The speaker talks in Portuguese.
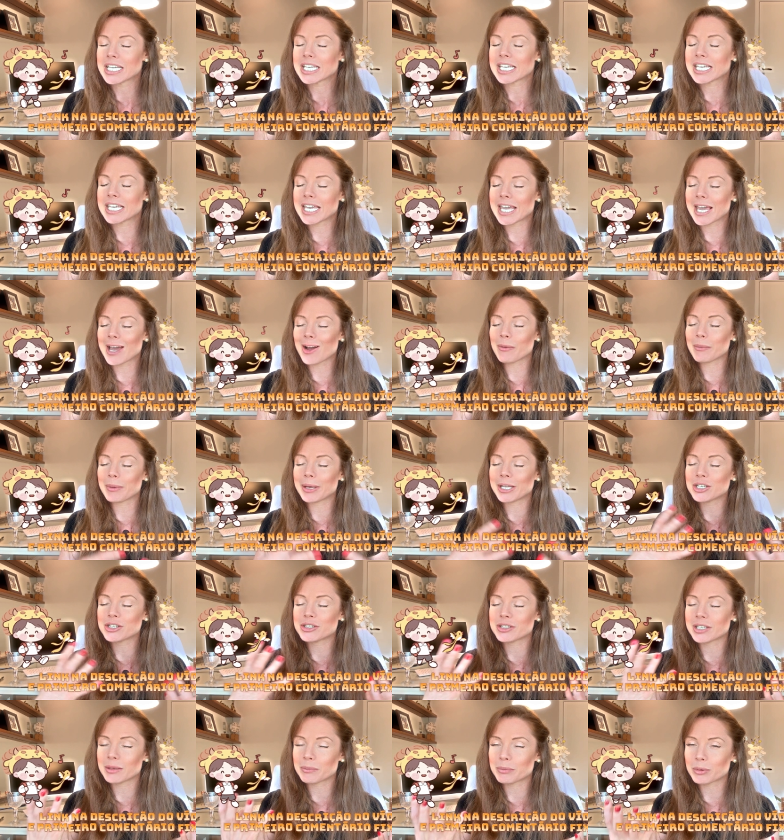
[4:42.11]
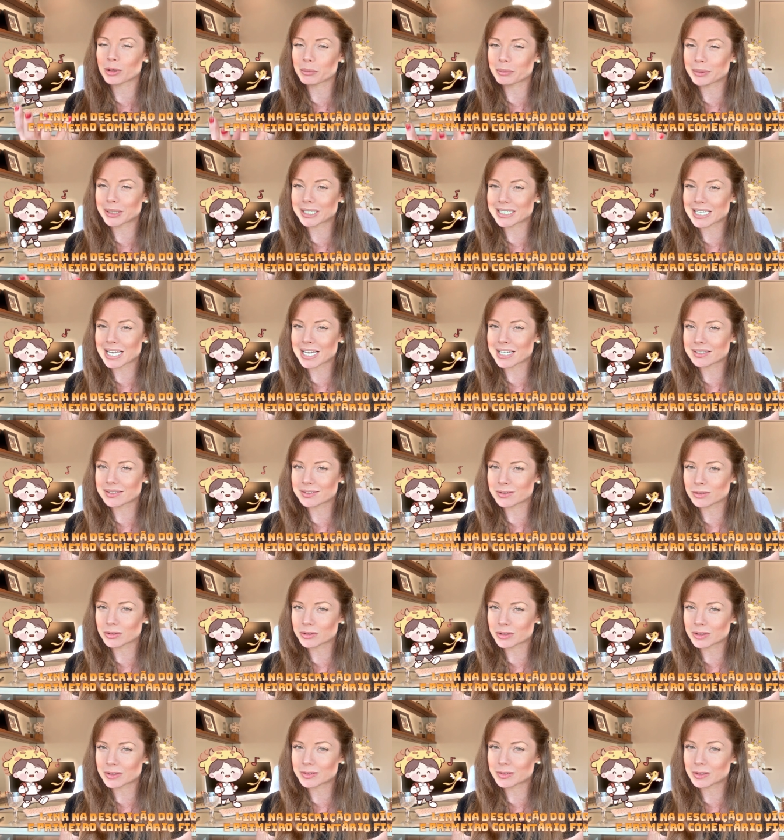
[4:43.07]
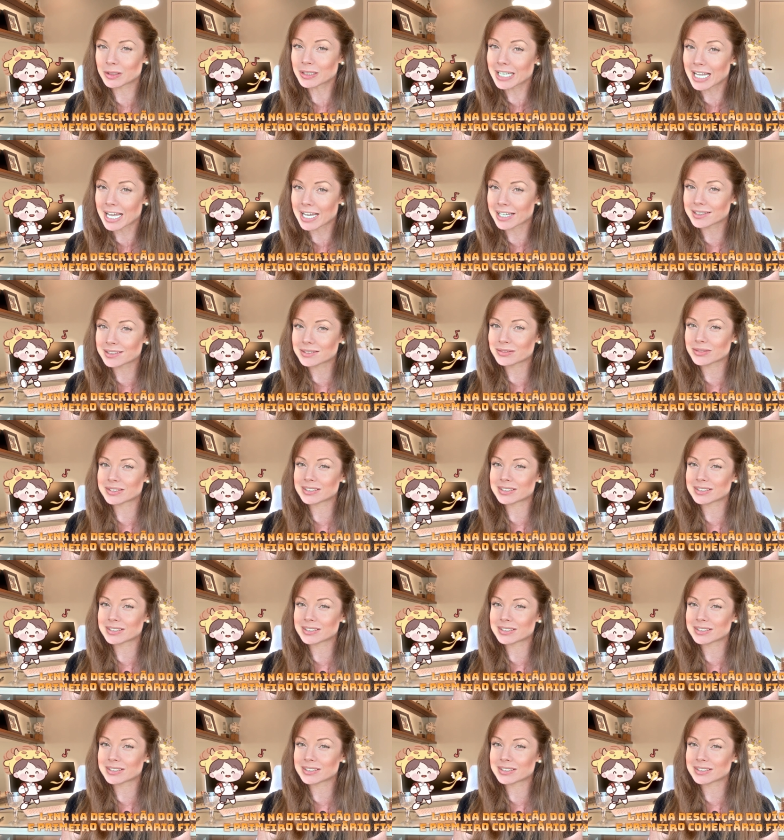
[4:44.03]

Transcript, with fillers: que realmente tem propriedades nutricionais.